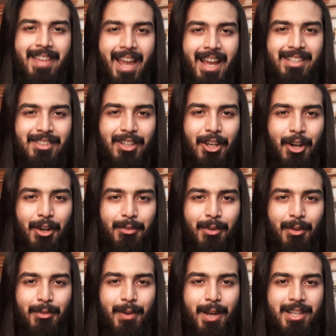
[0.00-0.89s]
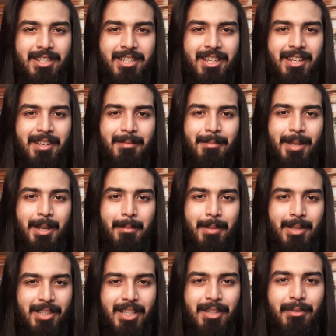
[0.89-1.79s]
थैंक्स अलॉट फॉर वॉचिंग मेरी
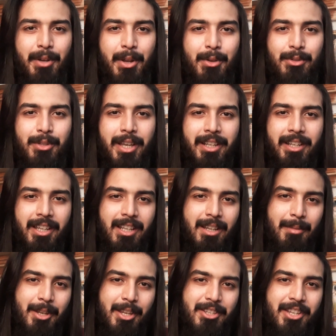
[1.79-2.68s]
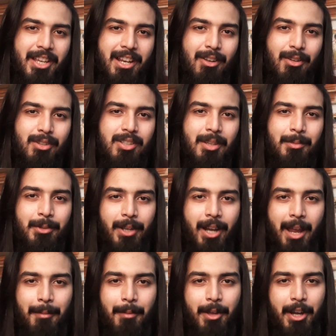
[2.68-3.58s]
मजीद वीडियो देखने के लिए मेरे चैनल को
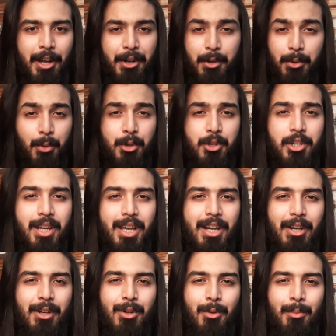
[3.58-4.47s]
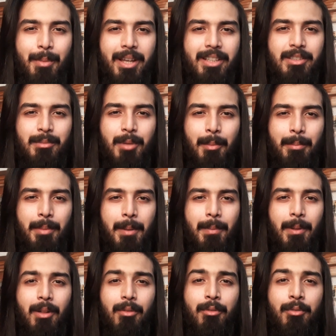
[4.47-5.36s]
सब्सक्राइब करें डू शेयर इट टू मैक्सिमम
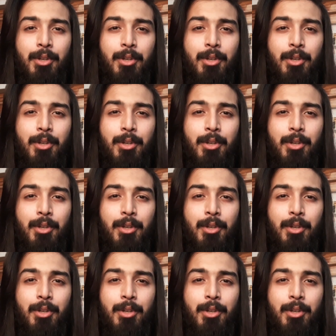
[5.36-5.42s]
पीपल